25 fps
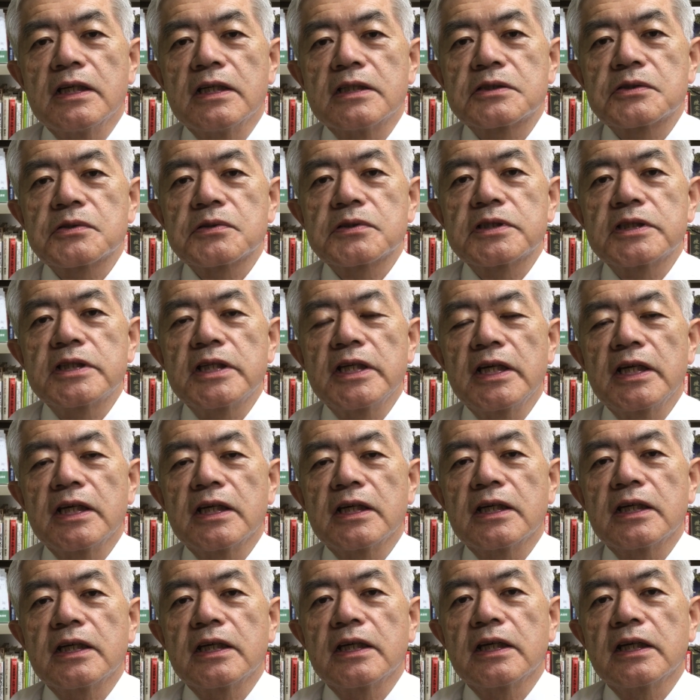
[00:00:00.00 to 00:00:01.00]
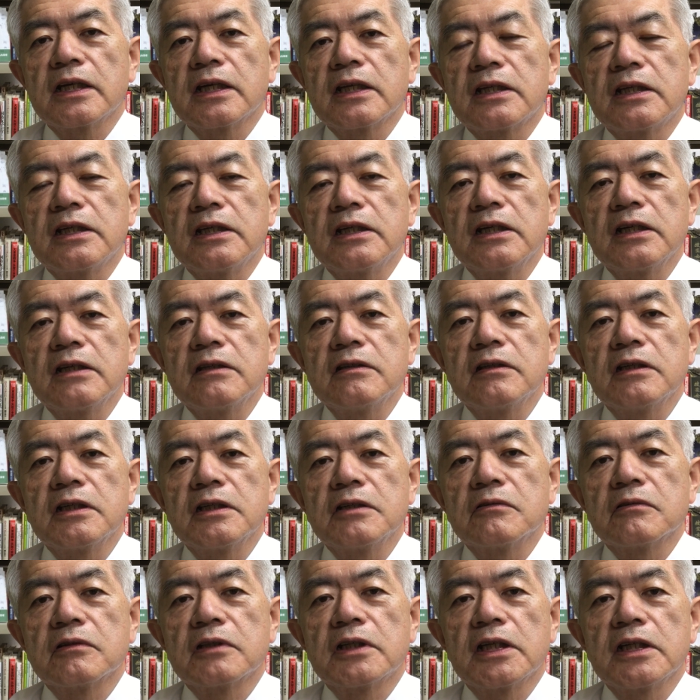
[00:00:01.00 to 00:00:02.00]
そして、えー、
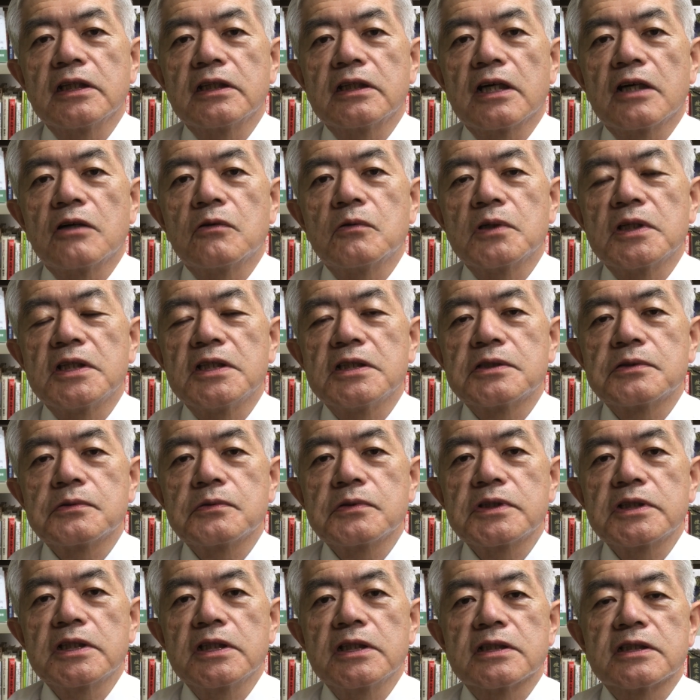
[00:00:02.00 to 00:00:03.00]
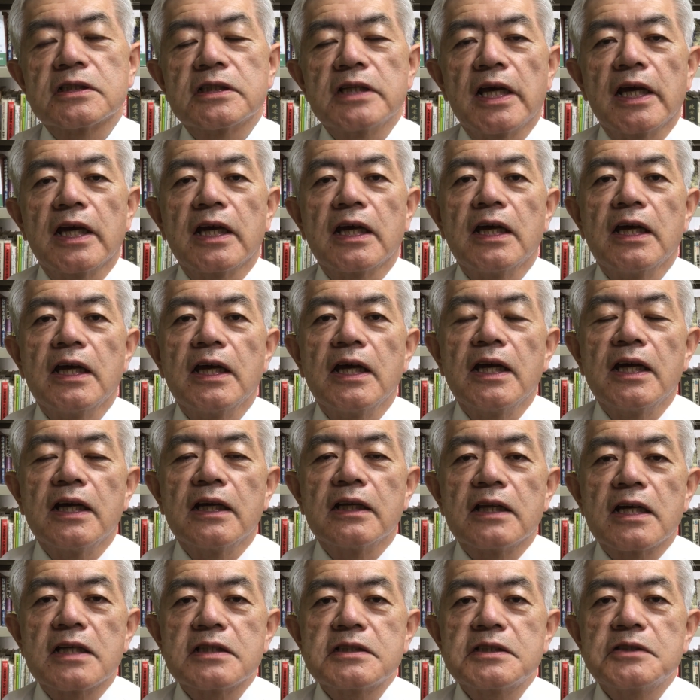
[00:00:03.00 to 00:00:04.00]
DNA のデータを偽造してですね
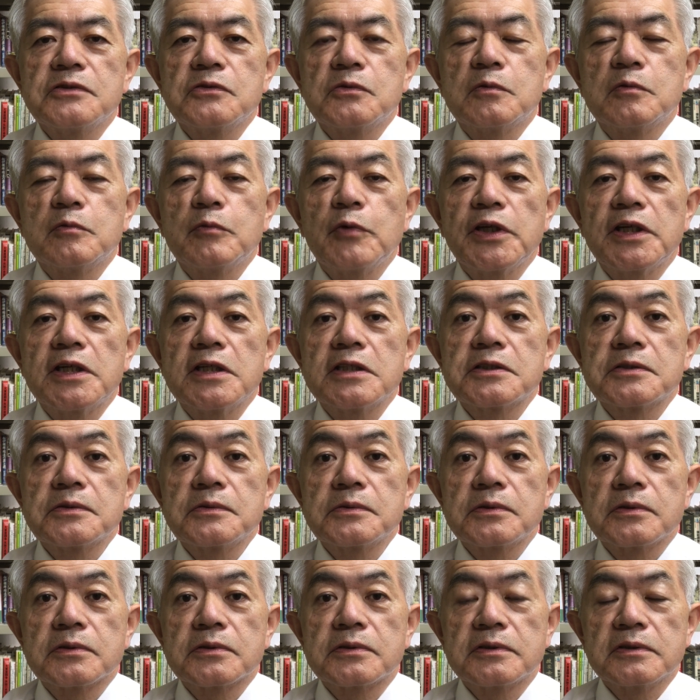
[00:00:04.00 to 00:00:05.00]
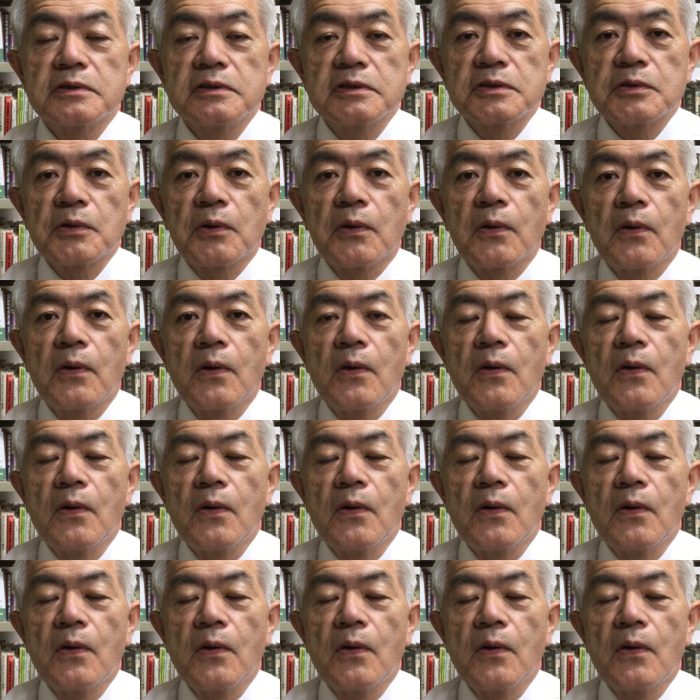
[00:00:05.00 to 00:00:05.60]
拉致をもみ消そうとすると